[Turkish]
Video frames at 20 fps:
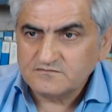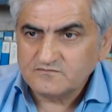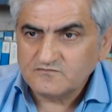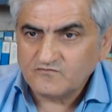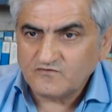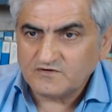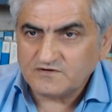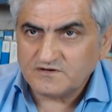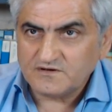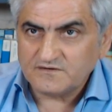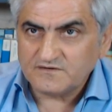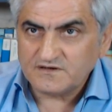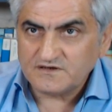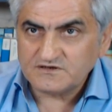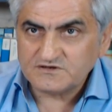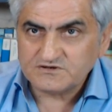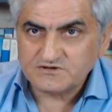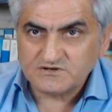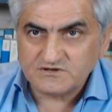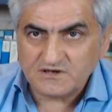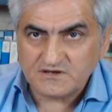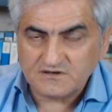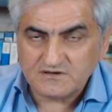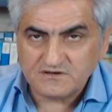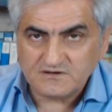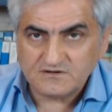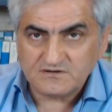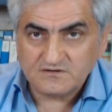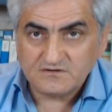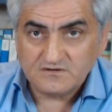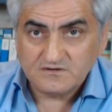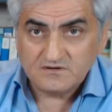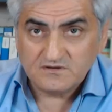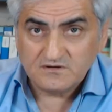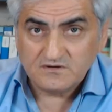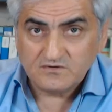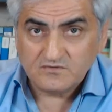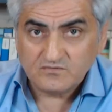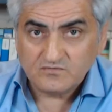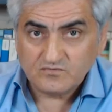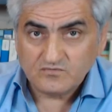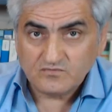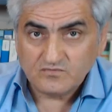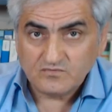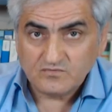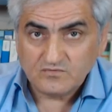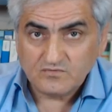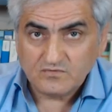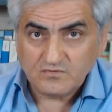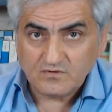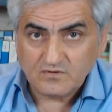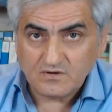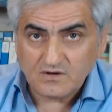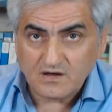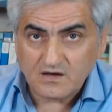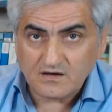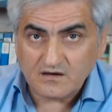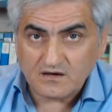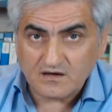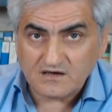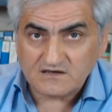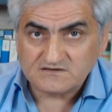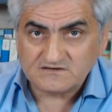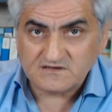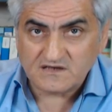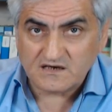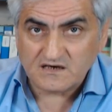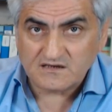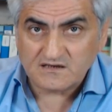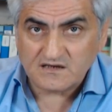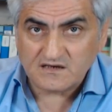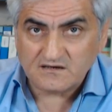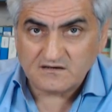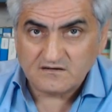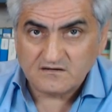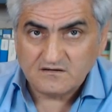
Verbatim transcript: Vatandaş kendi yani hastaneden